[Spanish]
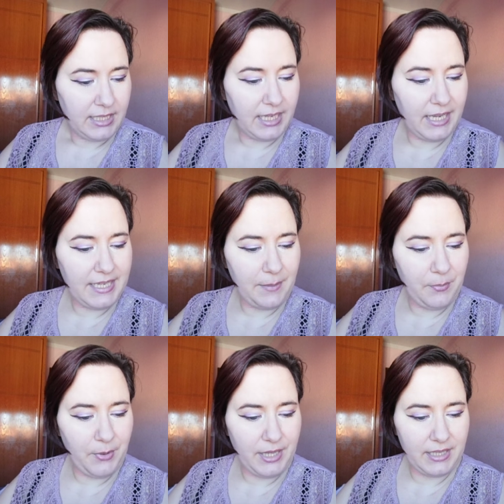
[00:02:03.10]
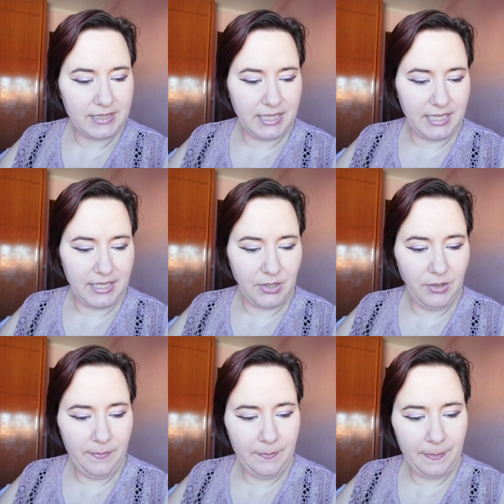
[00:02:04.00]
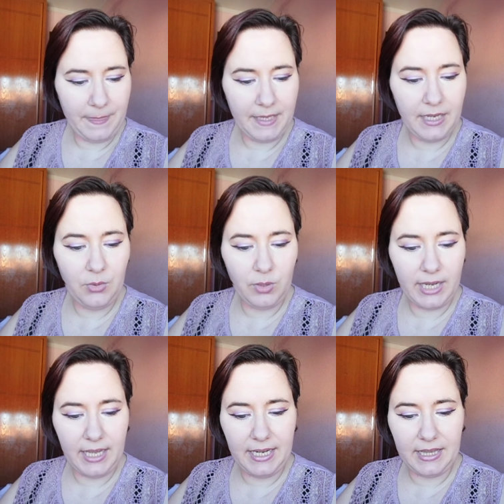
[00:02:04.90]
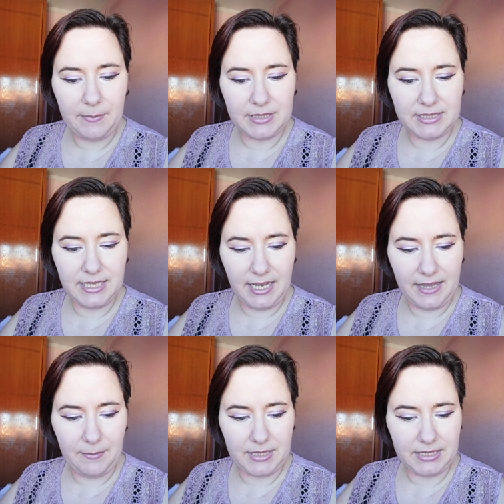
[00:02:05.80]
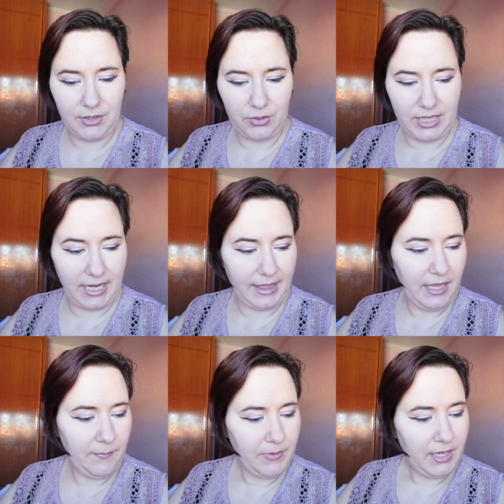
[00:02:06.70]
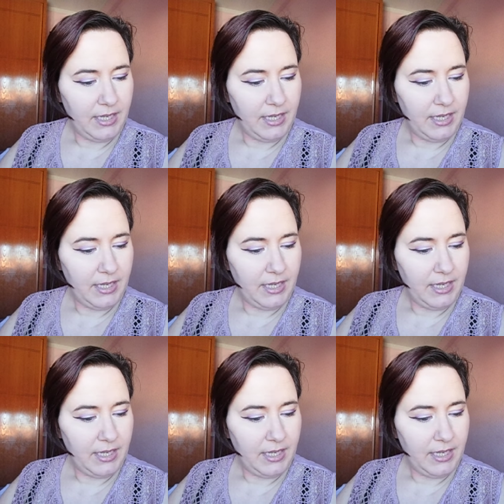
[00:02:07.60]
que ella pueda seguirlo, que nunca era será demasiado tarde,